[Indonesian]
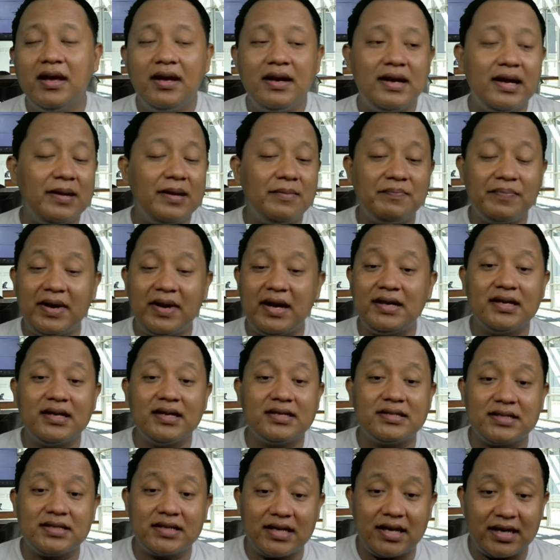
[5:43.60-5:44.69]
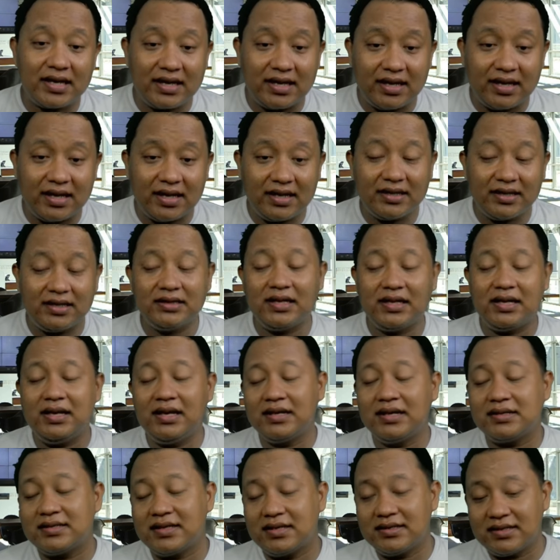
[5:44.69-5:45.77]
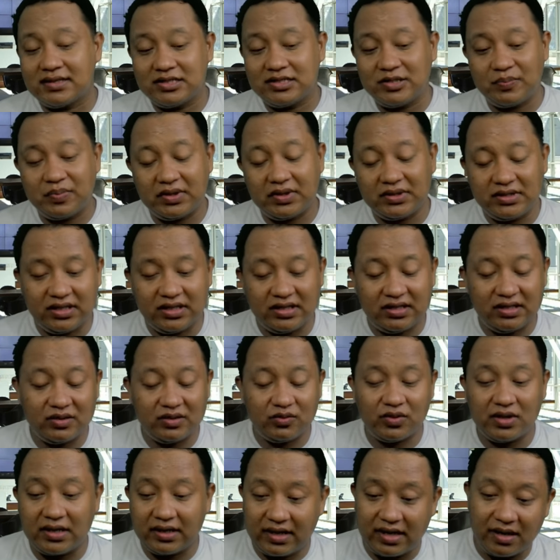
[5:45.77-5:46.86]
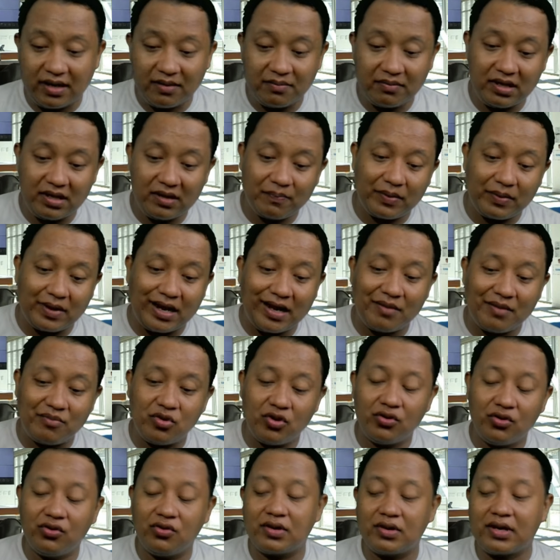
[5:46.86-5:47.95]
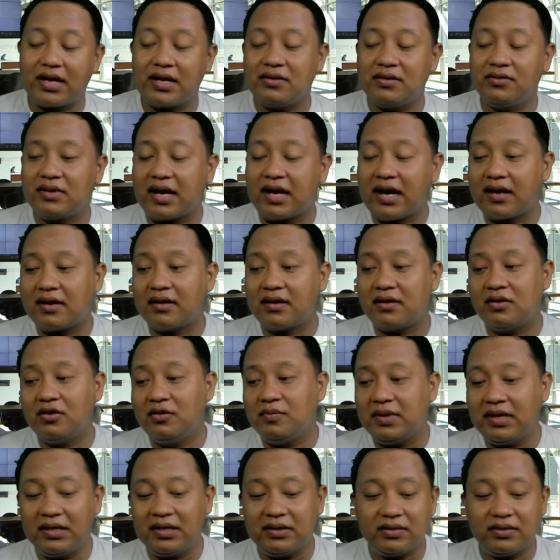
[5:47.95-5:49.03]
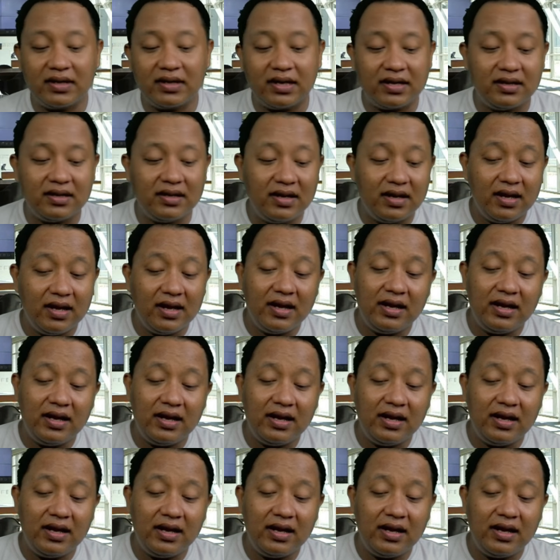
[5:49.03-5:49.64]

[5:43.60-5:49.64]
Nampaknya sekarang kita lihat saja seperti Ridwan Kamil, Pramono Rano Karno begitu kan.